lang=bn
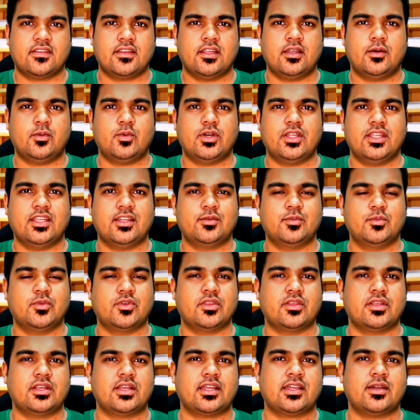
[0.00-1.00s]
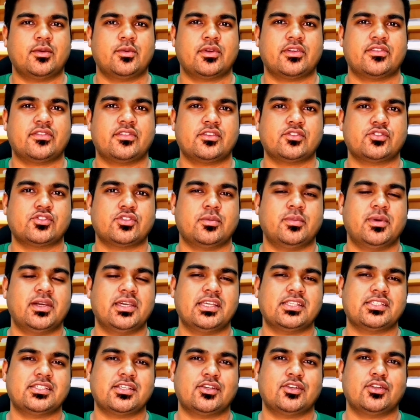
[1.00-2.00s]
সালামু আলাইকুম বন্ধুরা কেমন আছেন
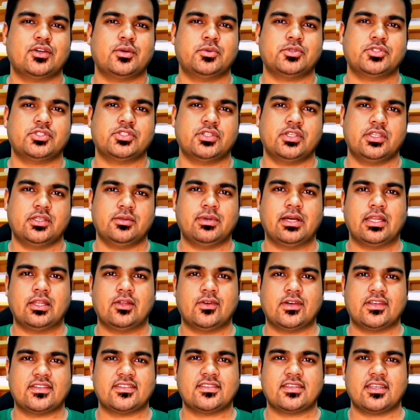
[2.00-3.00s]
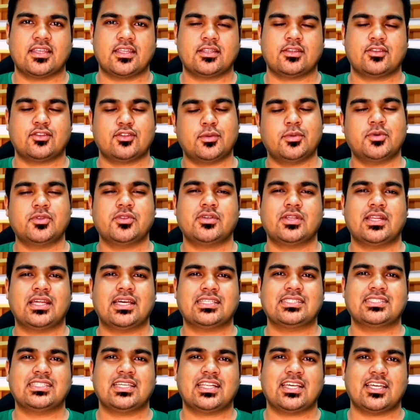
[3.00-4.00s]
সবাই আশা করি অবশ্যই ভালো আছেন তো
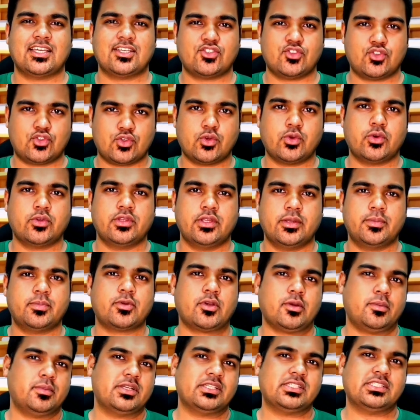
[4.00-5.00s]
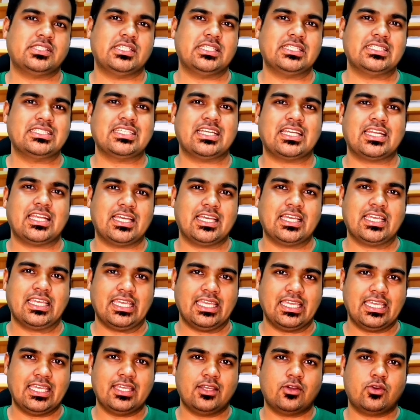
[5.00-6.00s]
বন্ধুরা যারা সৌদি প্রবাসী যারা
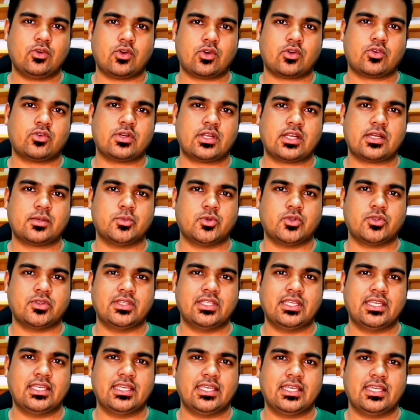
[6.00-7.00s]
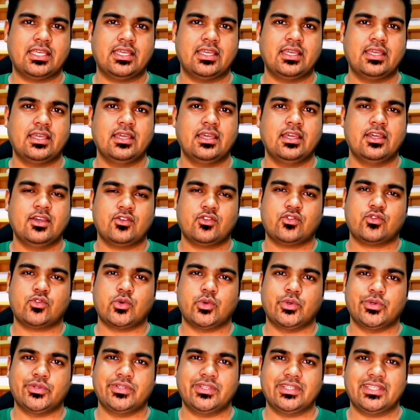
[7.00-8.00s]
এই করোনার মধ্যে
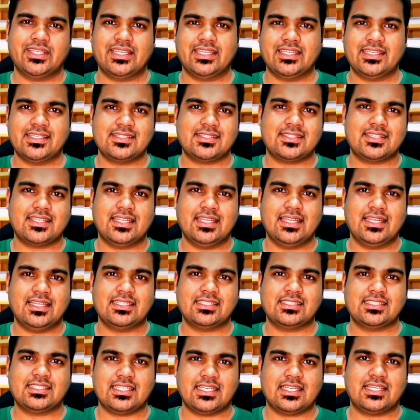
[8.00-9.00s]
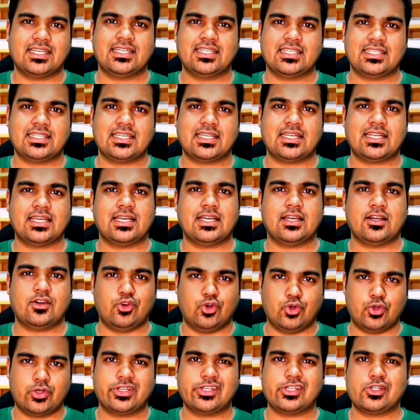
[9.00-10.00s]
সৌদিতে গিয়েছিলেন সেখানে তারা
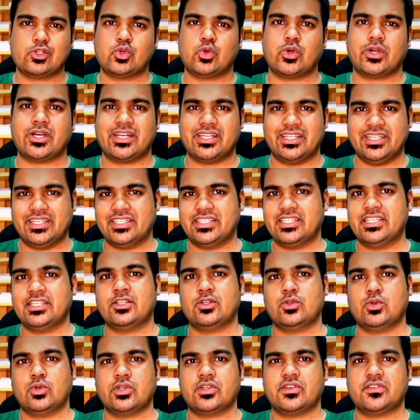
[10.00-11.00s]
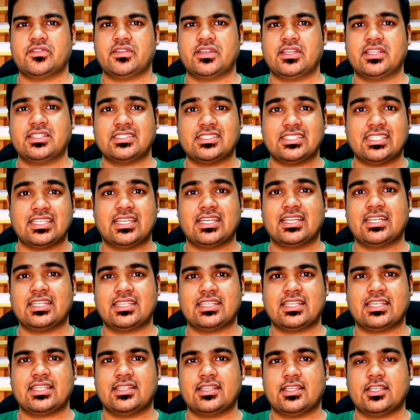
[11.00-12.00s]
হোটেল কোয়ারেন্টিন করেছেন
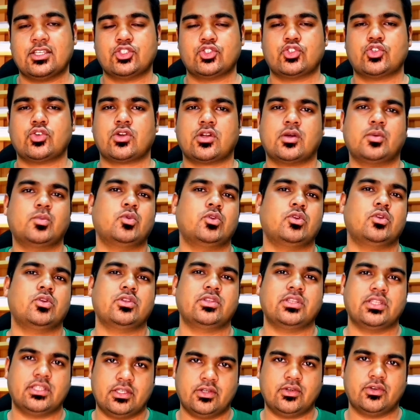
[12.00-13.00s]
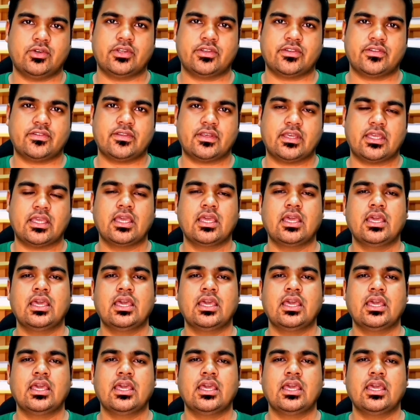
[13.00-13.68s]
সেখানে তাদেরকে চড়া মূল্য দিতে হয়েছে